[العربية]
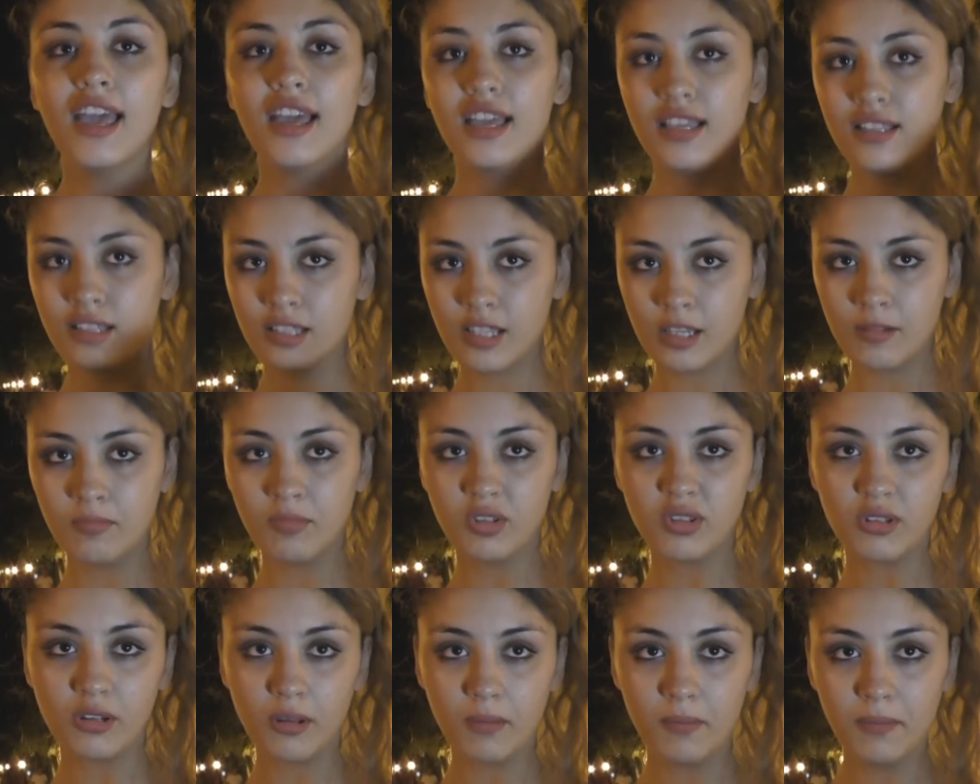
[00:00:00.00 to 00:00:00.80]
انسان
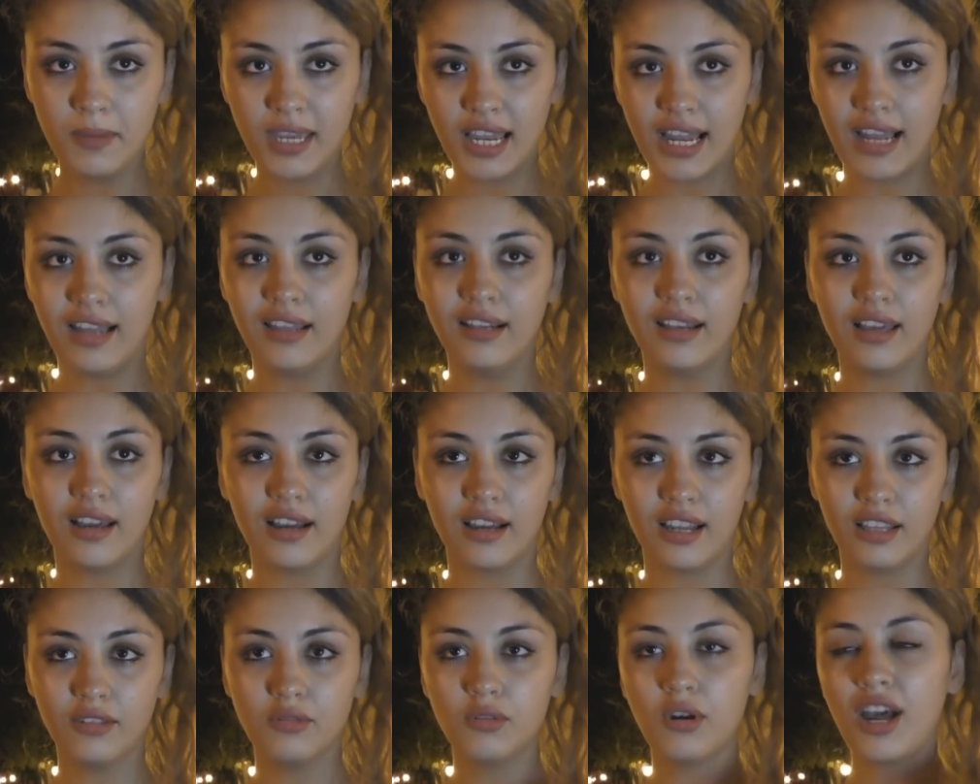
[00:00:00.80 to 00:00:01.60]
متربي على
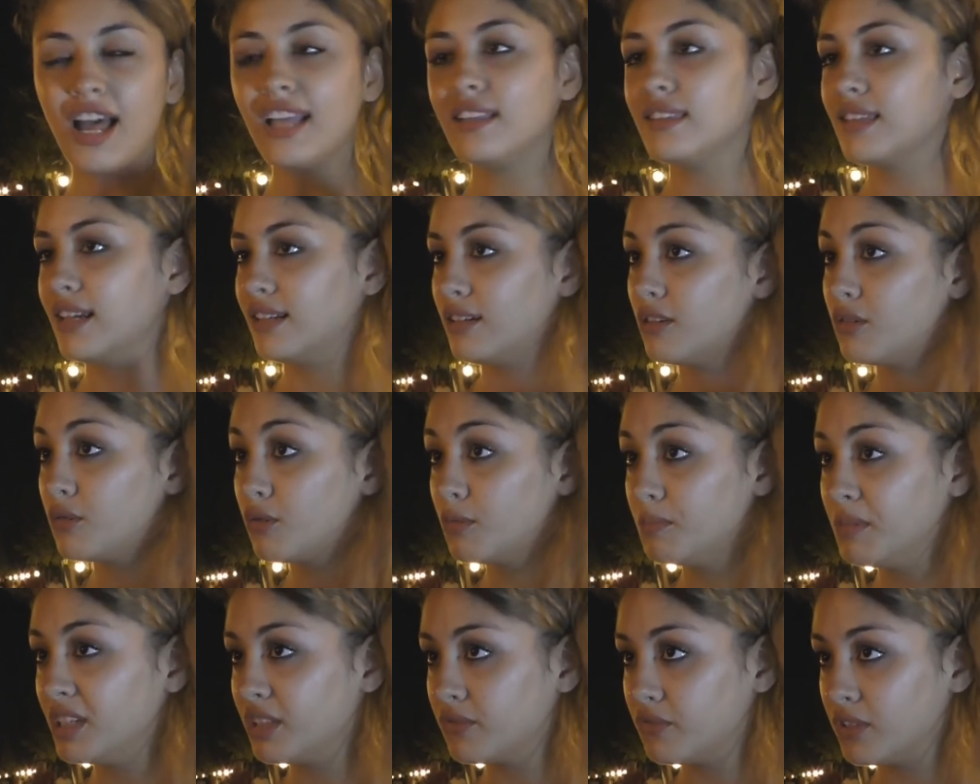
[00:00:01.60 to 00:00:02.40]
قده حتى ناخذ
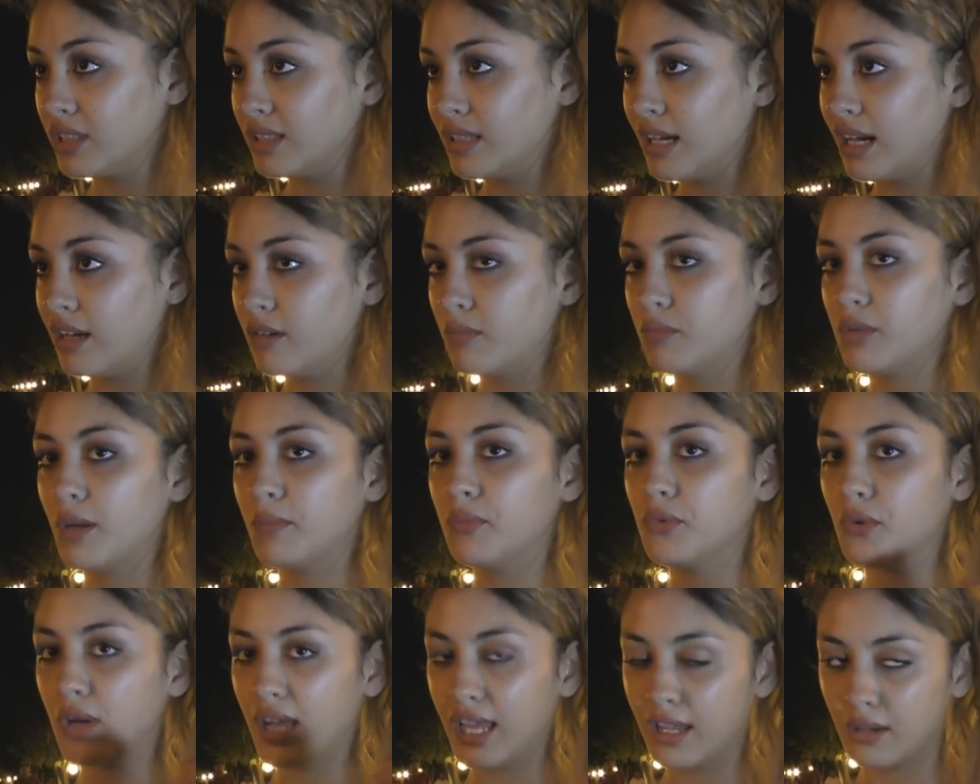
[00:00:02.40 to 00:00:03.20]
بيت في دارهم
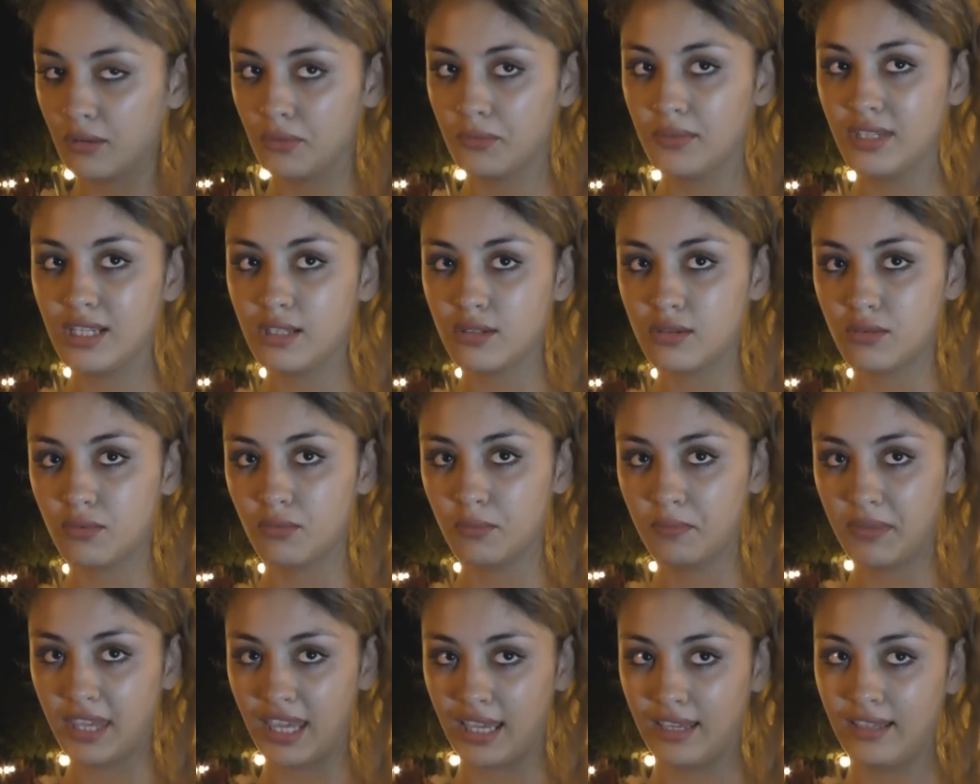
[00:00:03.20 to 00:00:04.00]
يبدو اهله ناس
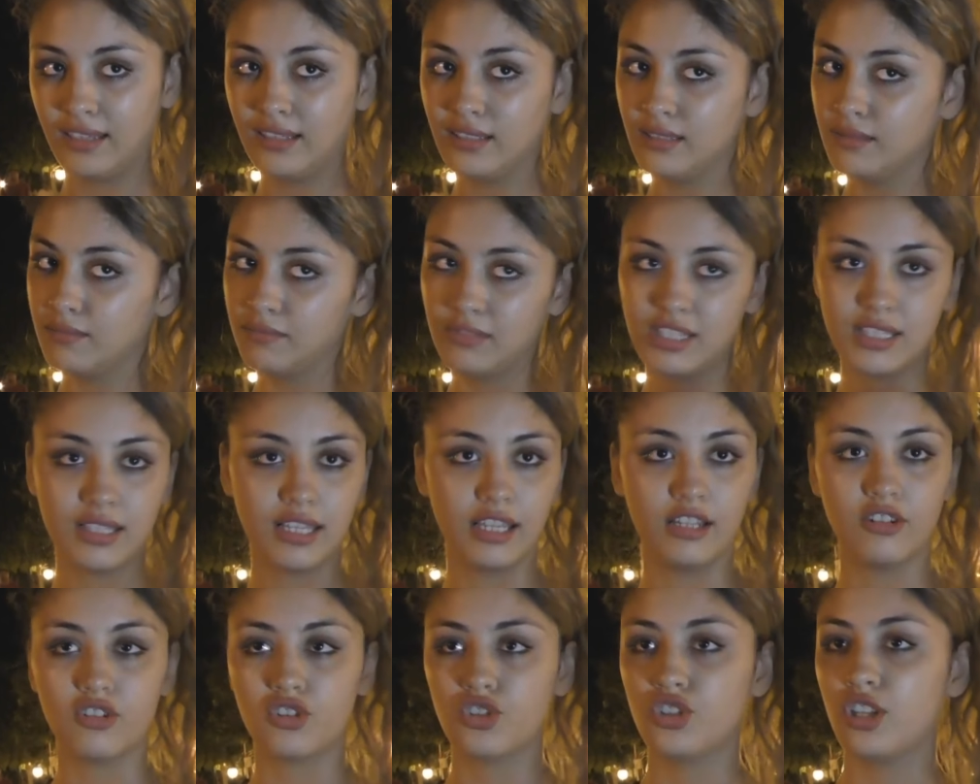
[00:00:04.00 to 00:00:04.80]
وباهين ما
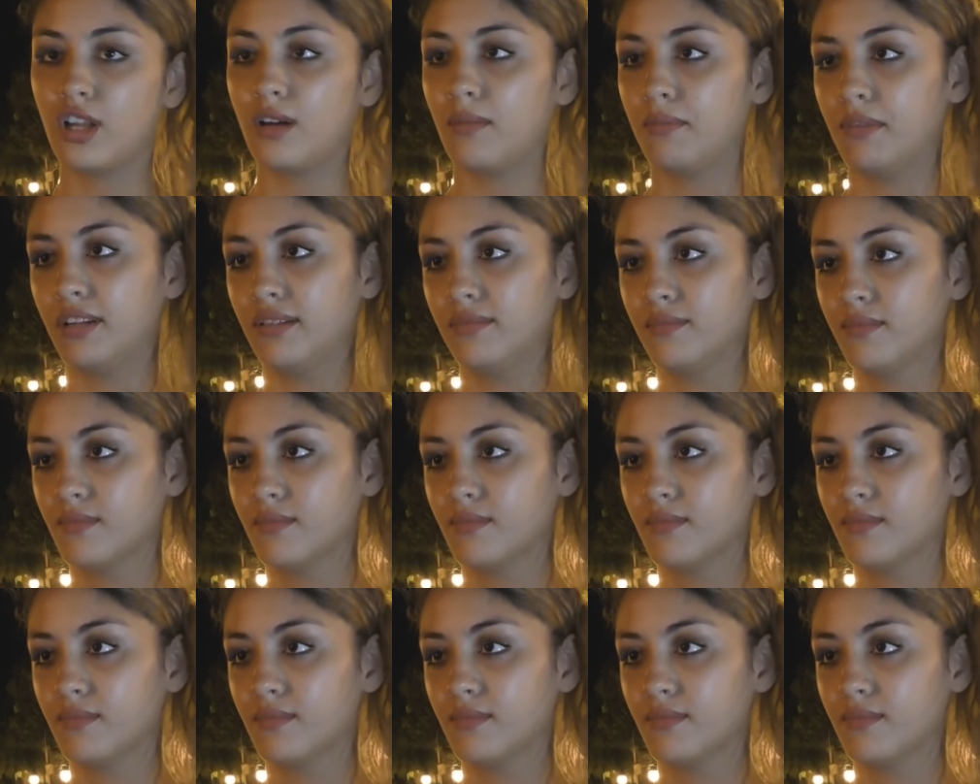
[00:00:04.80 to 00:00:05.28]
يسالش نقبل